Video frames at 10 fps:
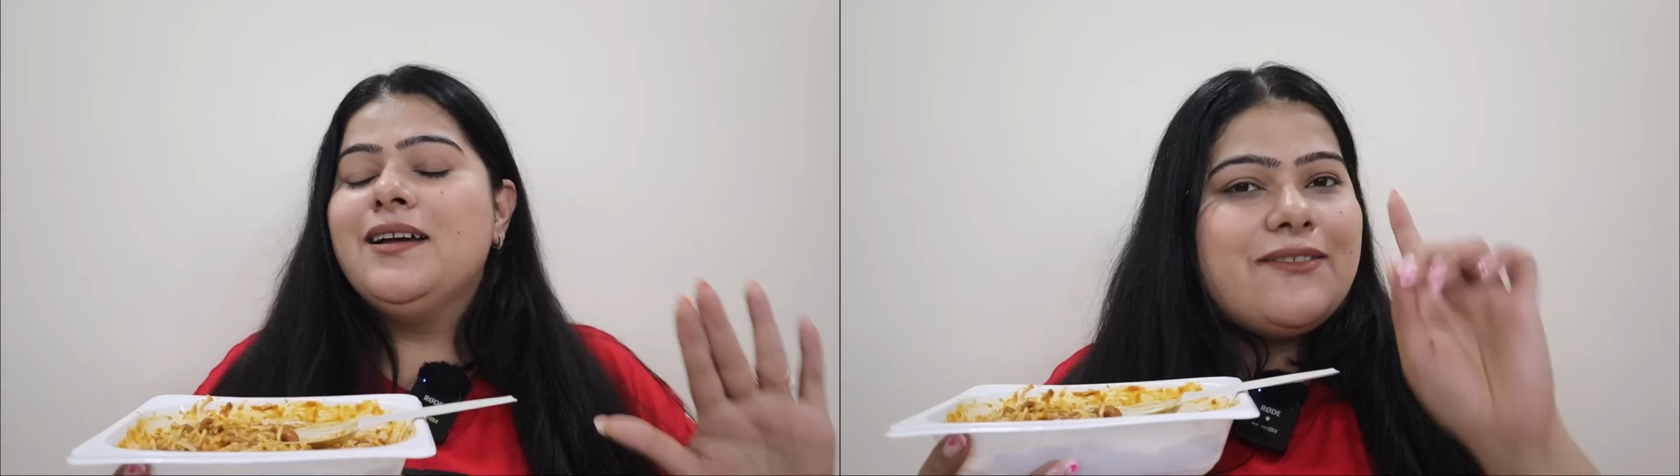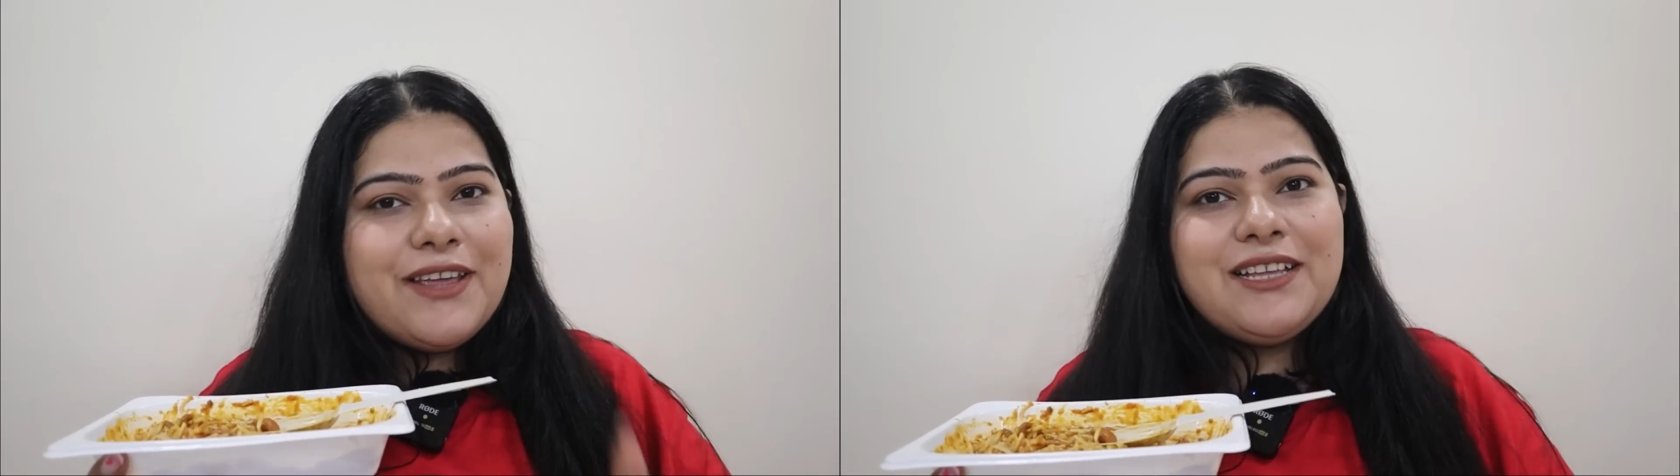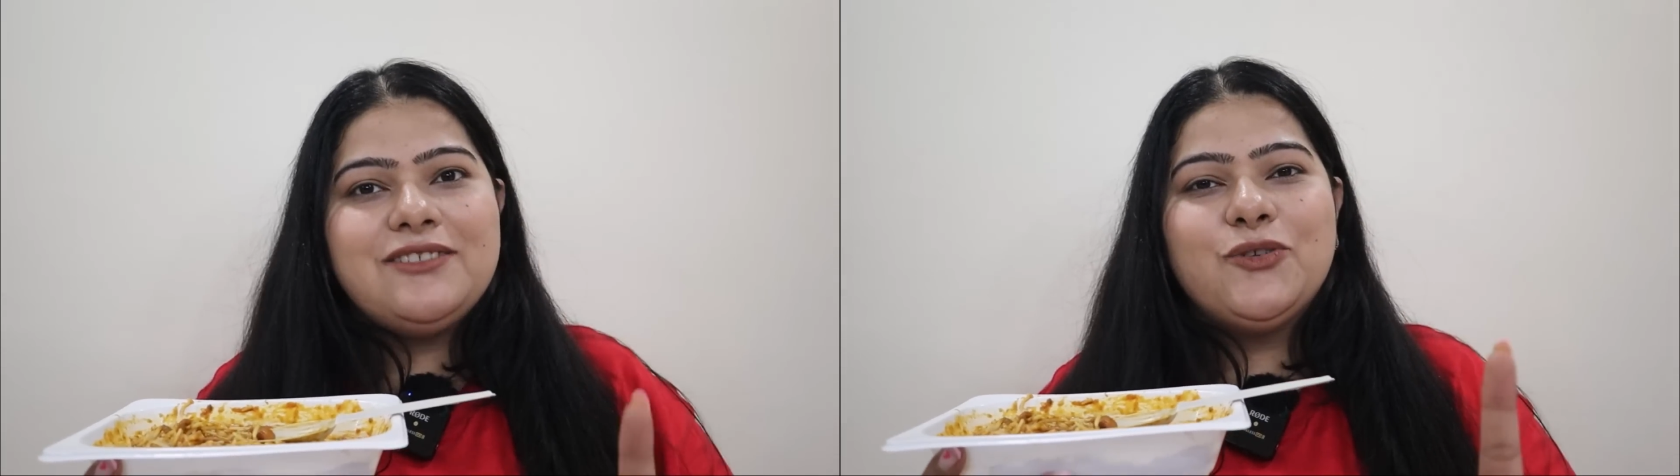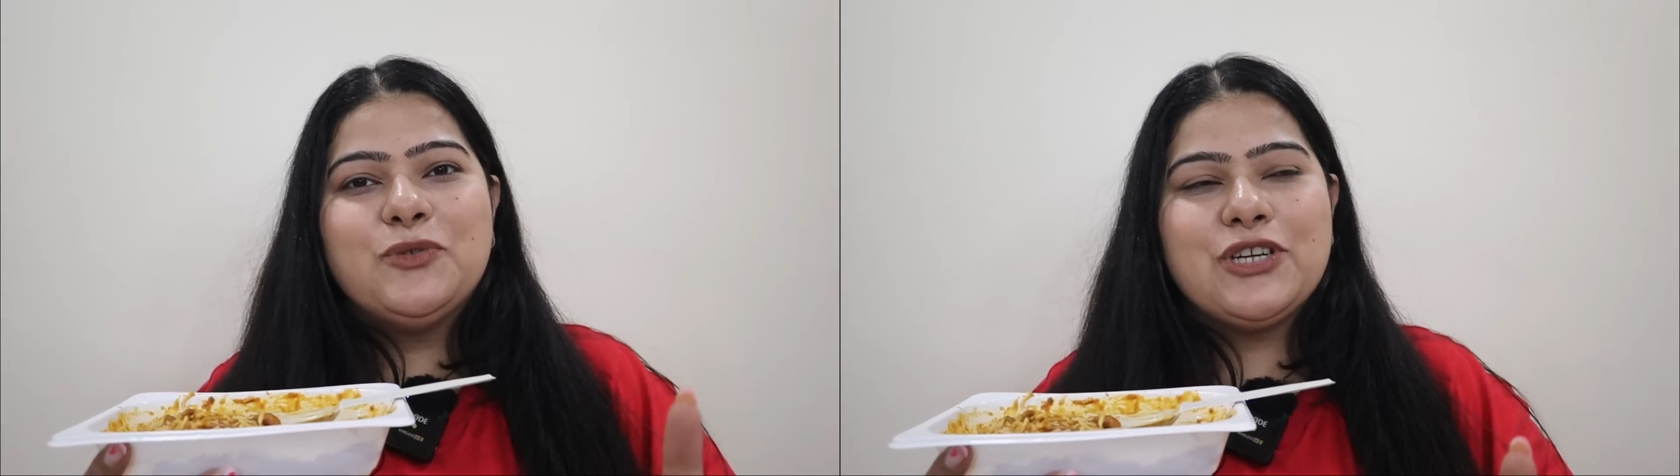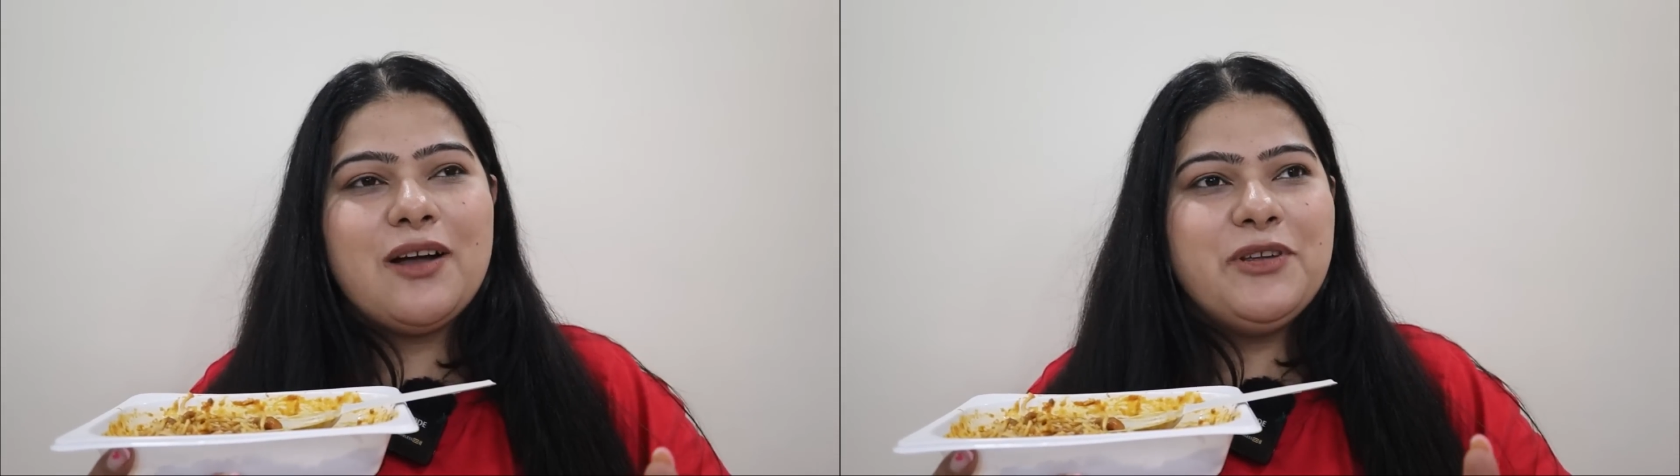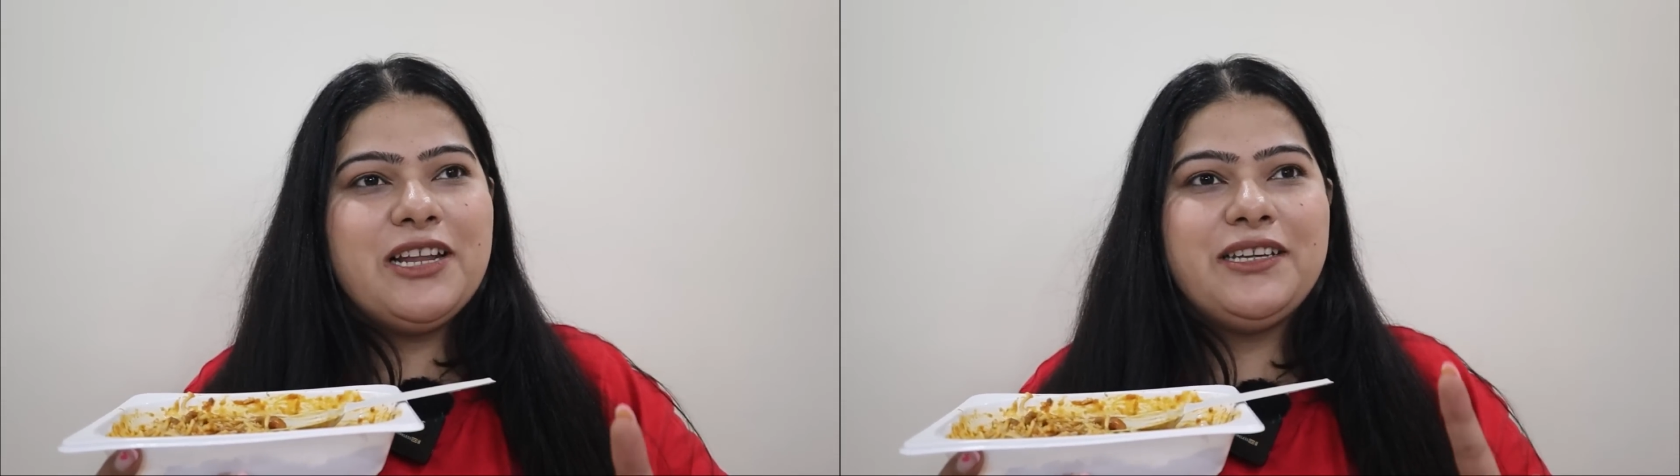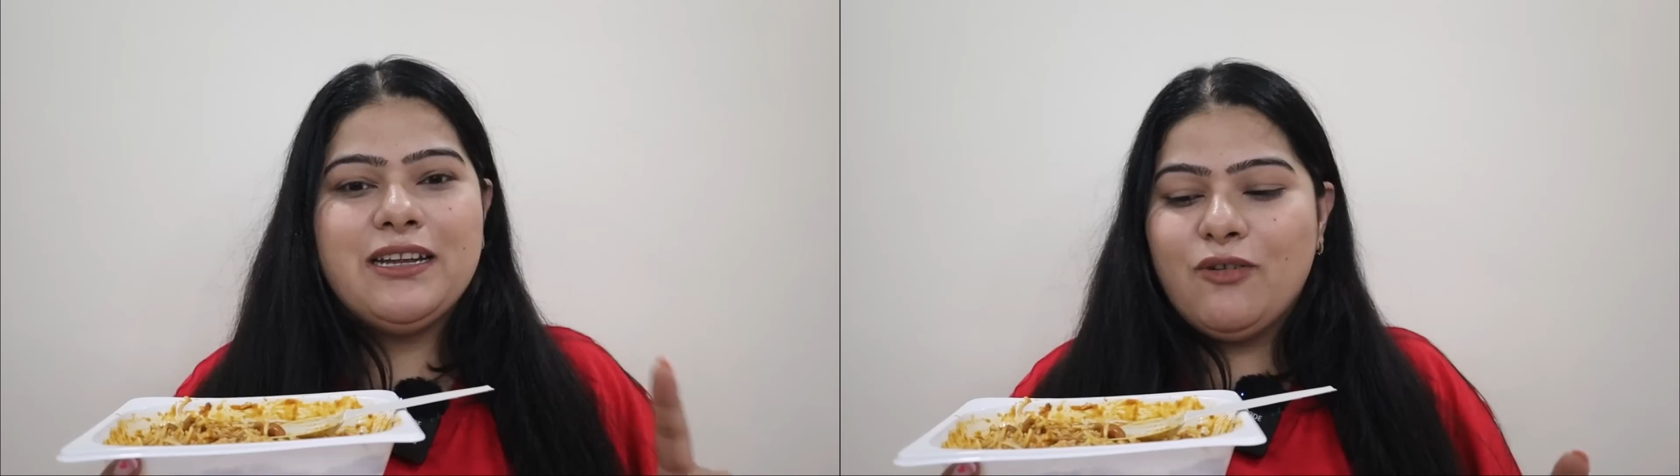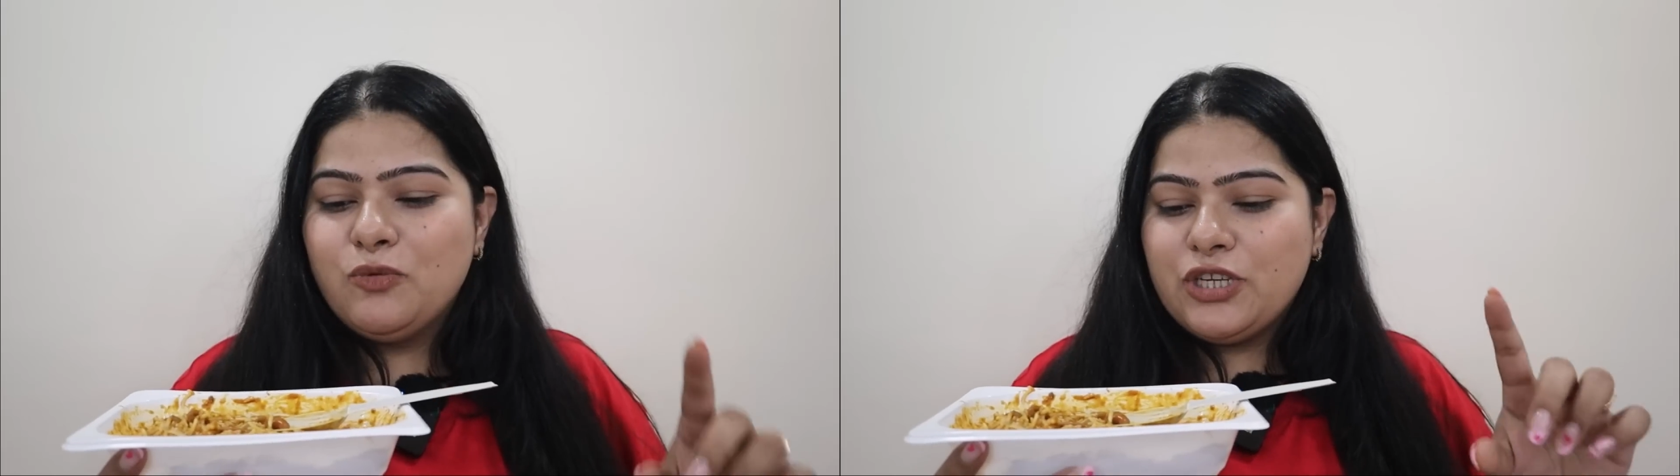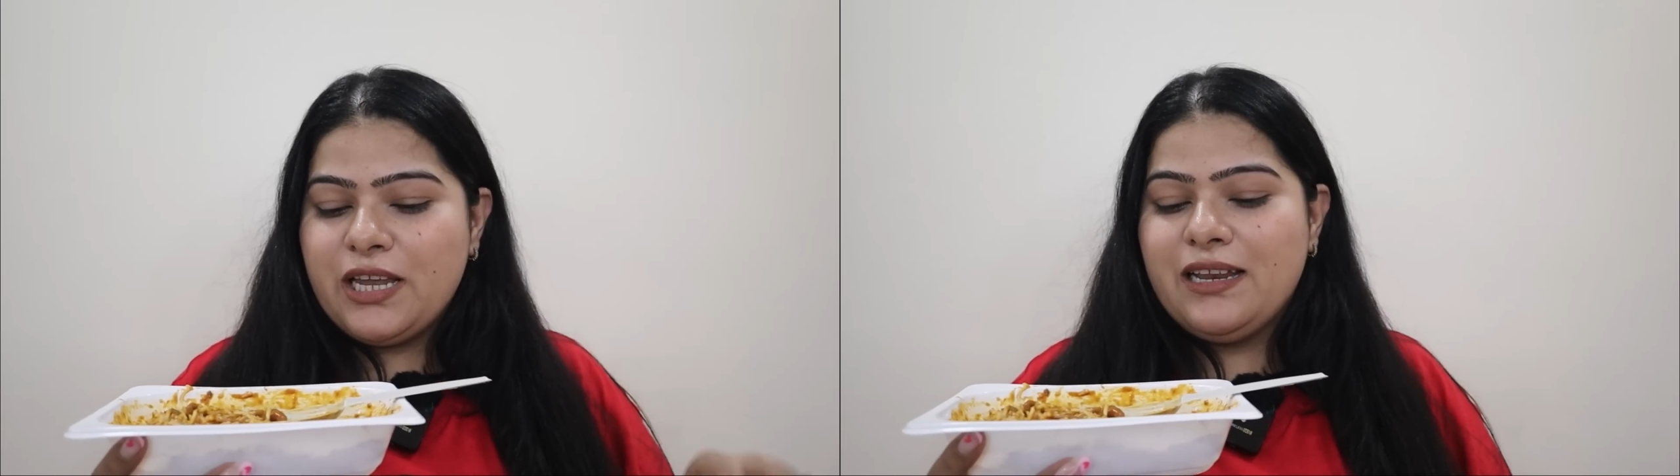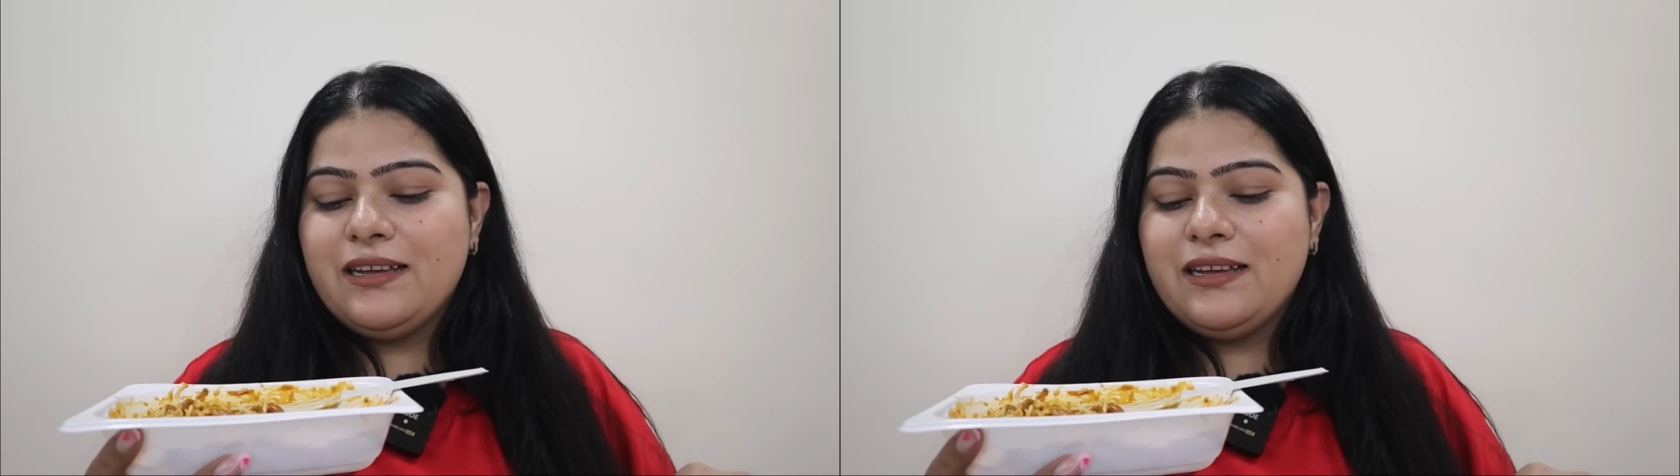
सिर्फ एक जो मुझे कमी लगी ना वो मुझे ये